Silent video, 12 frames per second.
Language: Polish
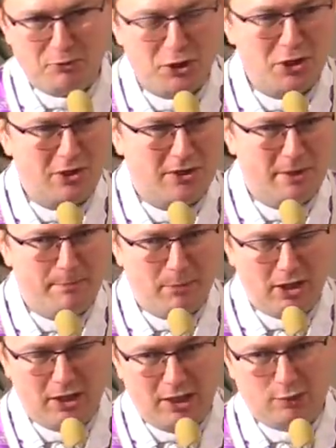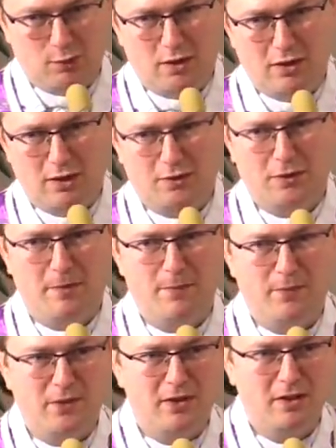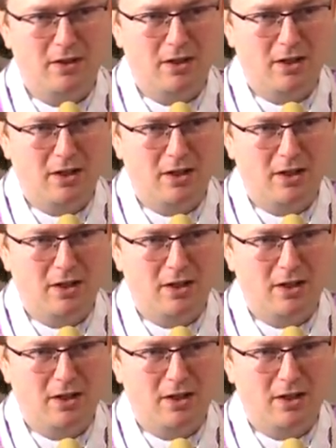przyjściem Pana Jezusa na sąd.